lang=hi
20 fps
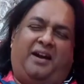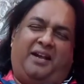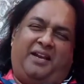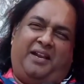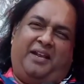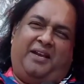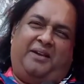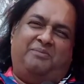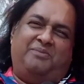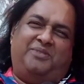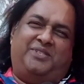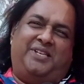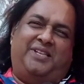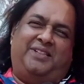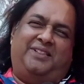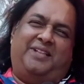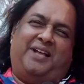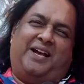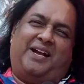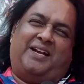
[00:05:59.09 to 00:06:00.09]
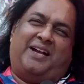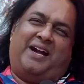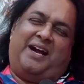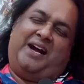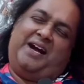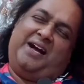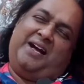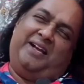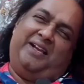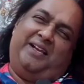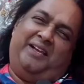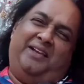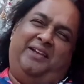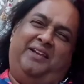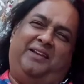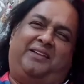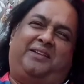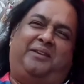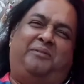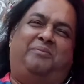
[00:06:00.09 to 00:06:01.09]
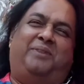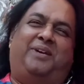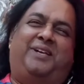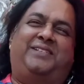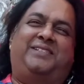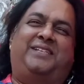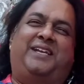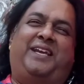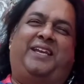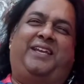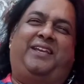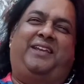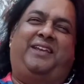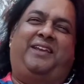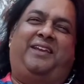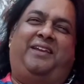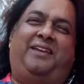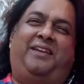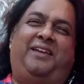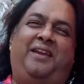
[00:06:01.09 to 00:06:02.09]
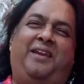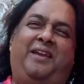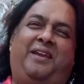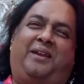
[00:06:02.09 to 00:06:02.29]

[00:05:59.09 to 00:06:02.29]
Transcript: अरे हम जिंदा कहाँ हैं कि मर जाएंगे